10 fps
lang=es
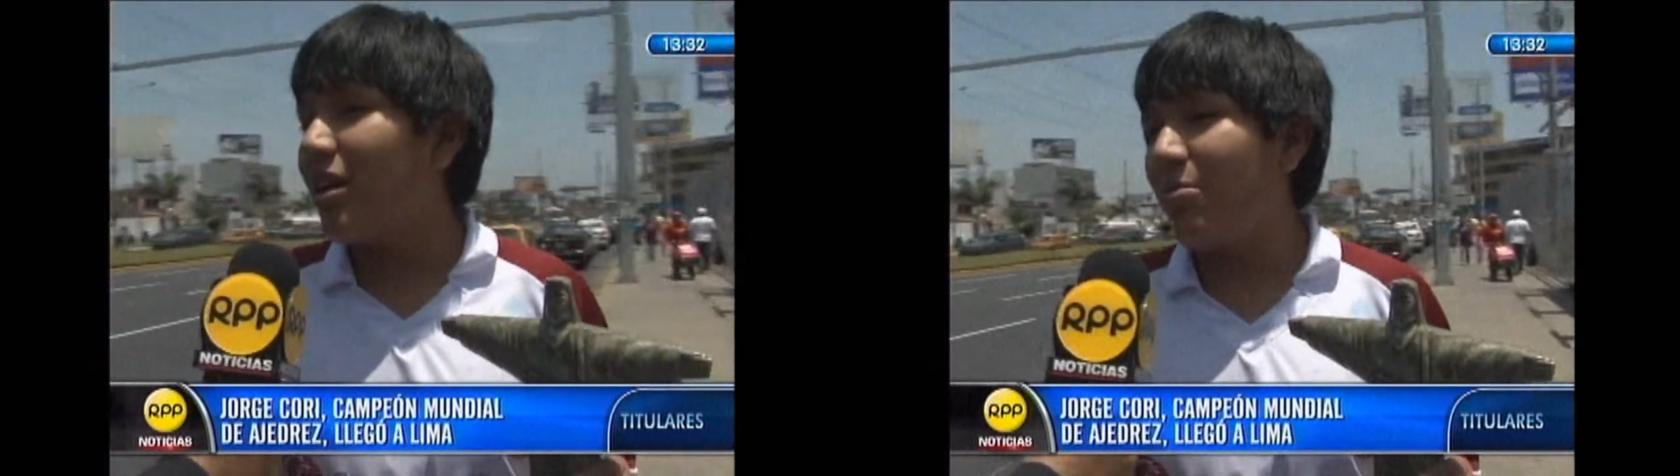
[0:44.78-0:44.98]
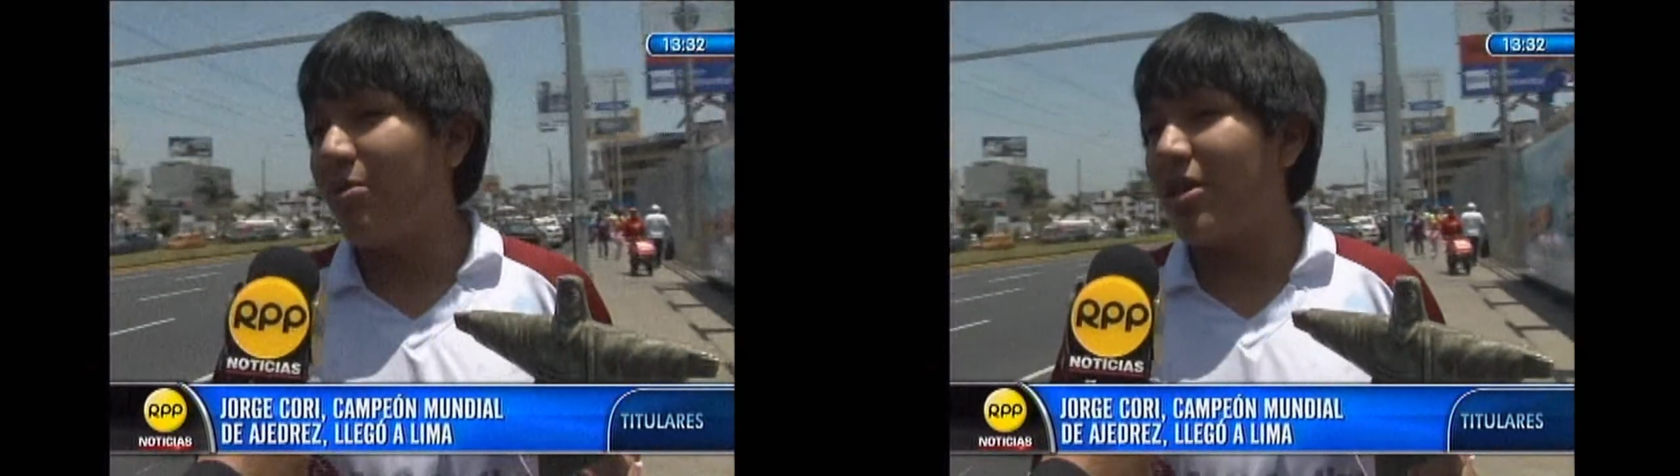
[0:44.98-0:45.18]
no
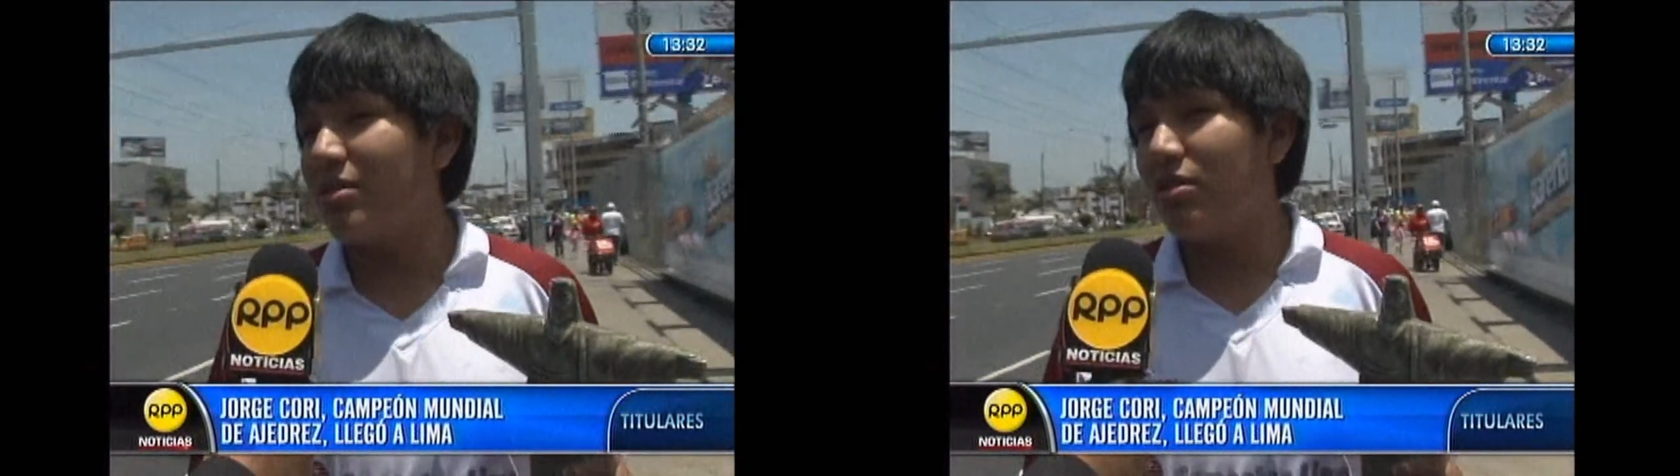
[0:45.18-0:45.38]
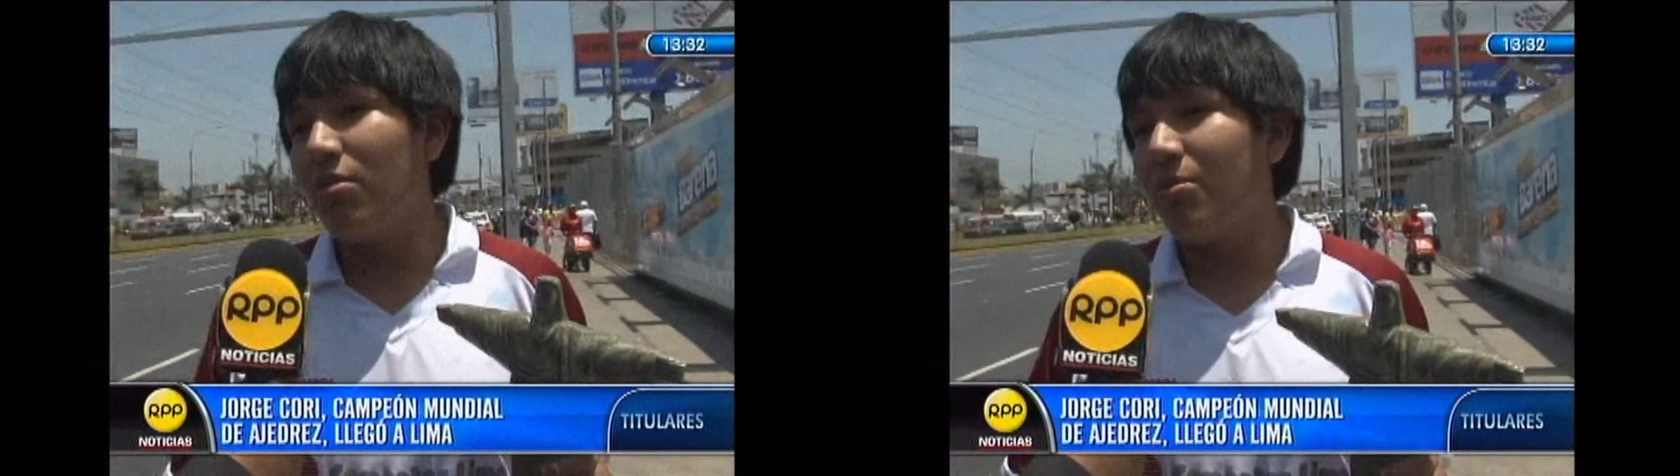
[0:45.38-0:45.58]
pude
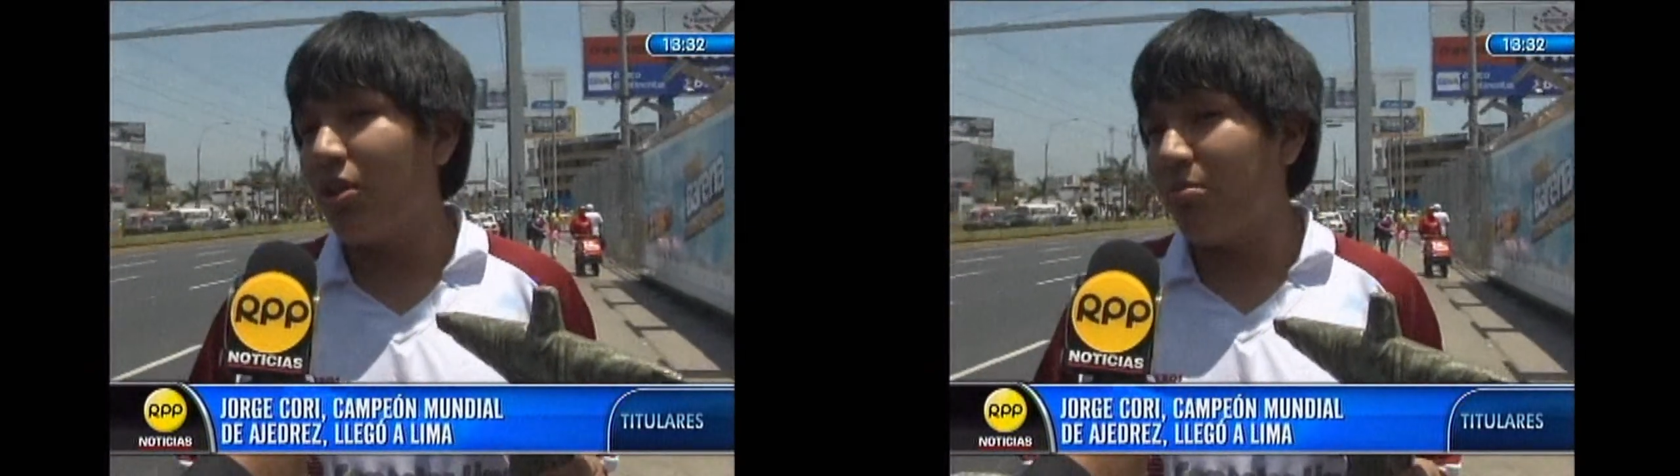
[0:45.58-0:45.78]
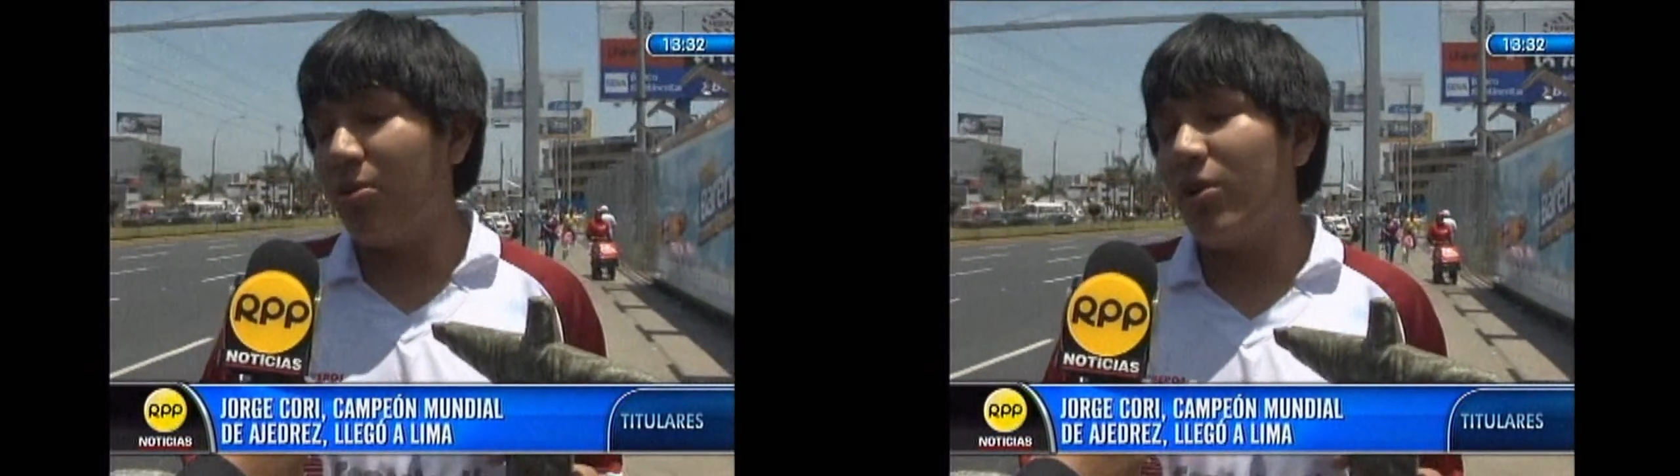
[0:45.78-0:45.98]
llegar a la
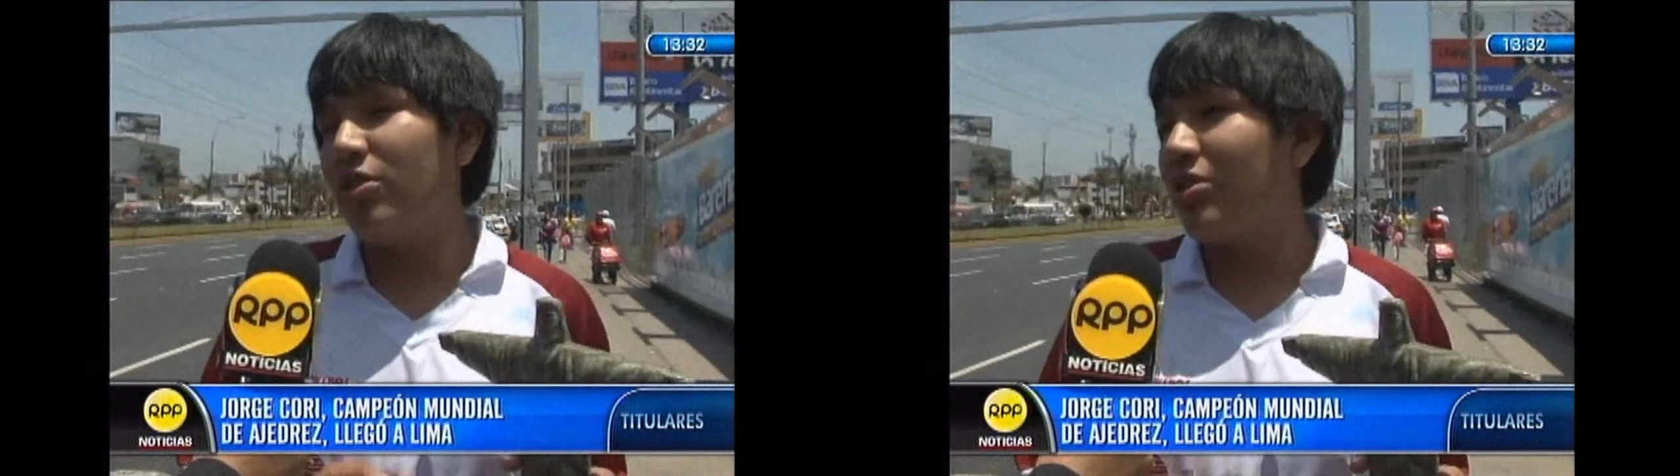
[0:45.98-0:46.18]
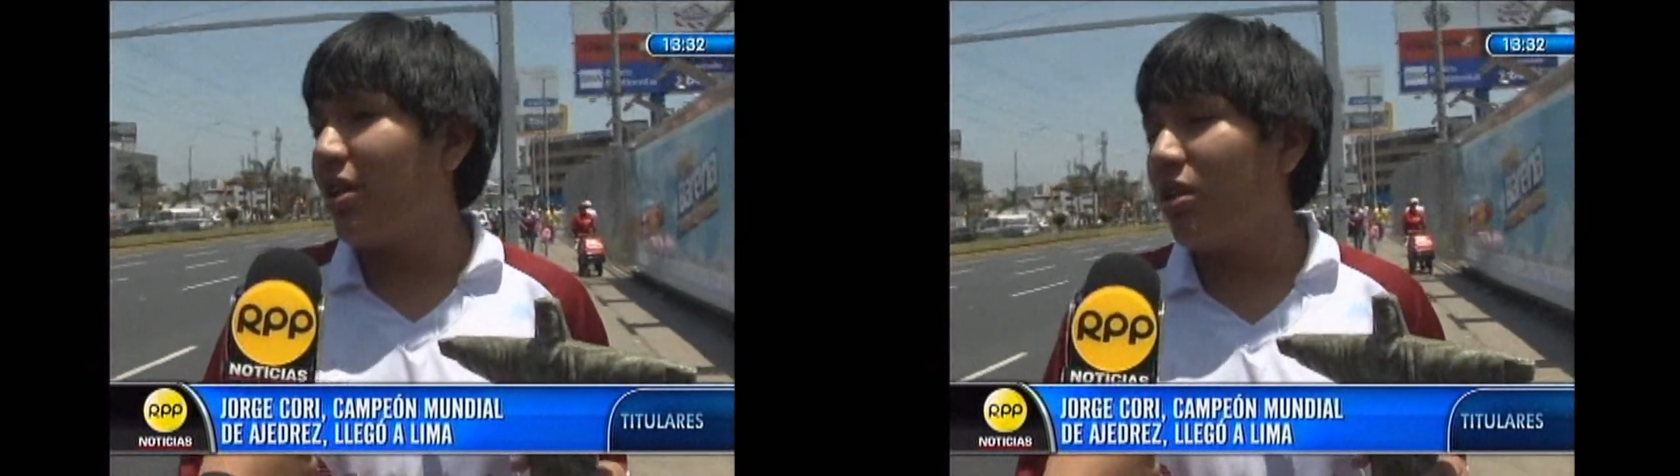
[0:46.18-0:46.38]
premiación porque